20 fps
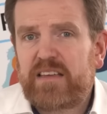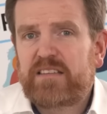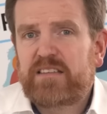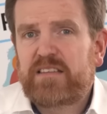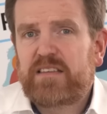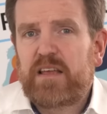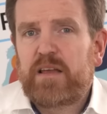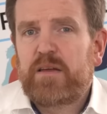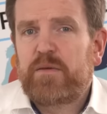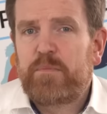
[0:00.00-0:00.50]

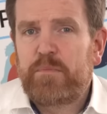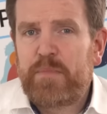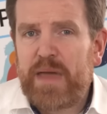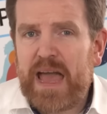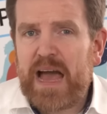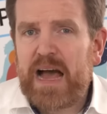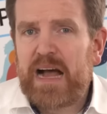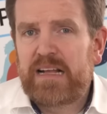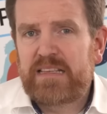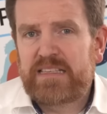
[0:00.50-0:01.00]
ist
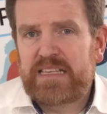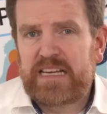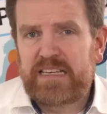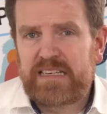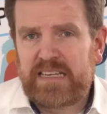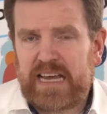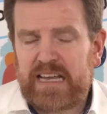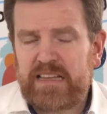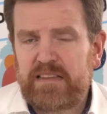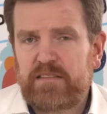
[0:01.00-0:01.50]
mehr als ein
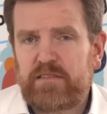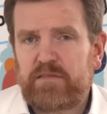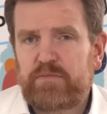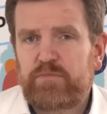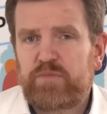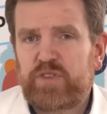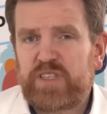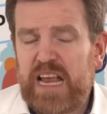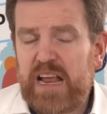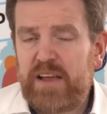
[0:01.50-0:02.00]
Trend.
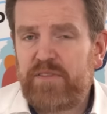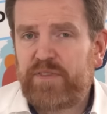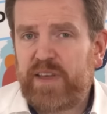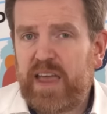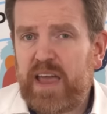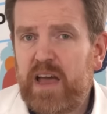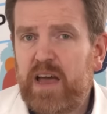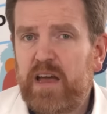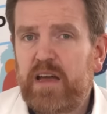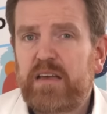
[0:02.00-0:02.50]

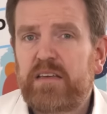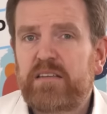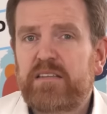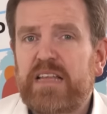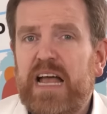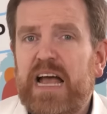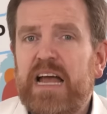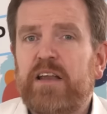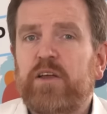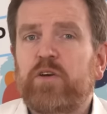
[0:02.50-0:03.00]
Selfcare
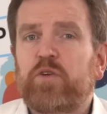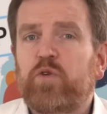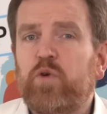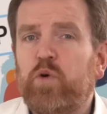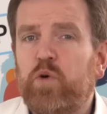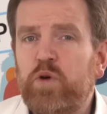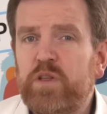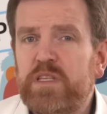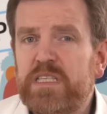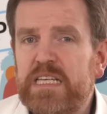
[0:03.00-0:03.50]
ist eine
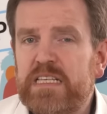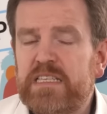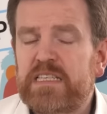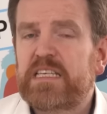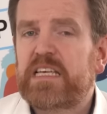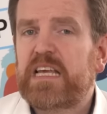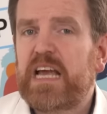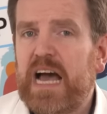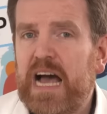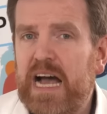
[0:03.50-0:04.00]

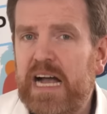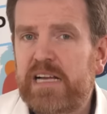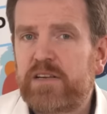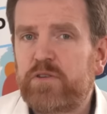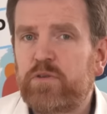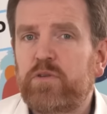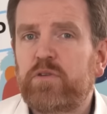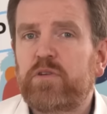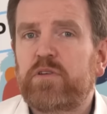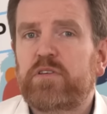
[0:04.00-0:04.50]
grundsätzliche
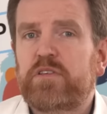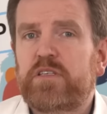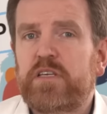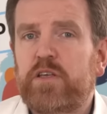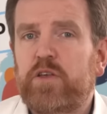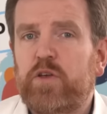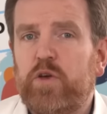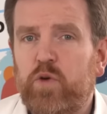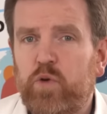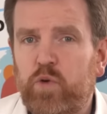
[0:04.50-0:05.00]
Haltung,
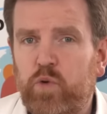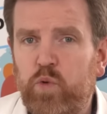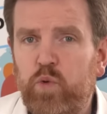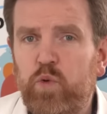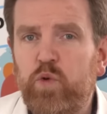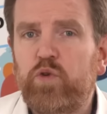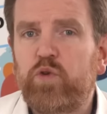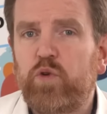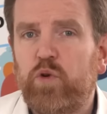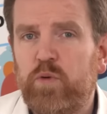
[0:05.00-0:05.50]
sich
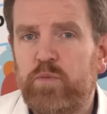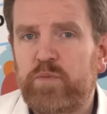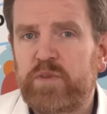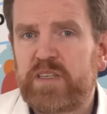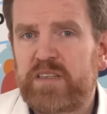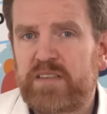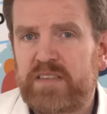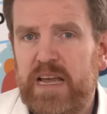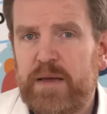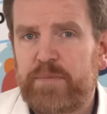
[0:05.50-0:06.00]
gut um
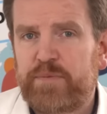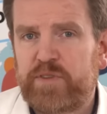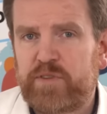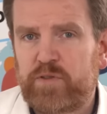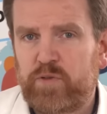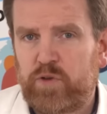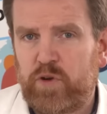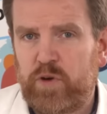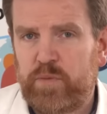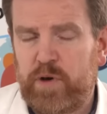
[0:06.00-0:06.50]
sich selbst
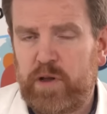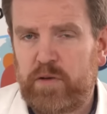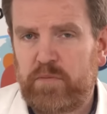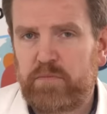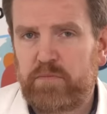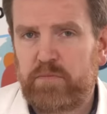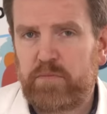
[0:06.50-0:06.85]
zu kümmern.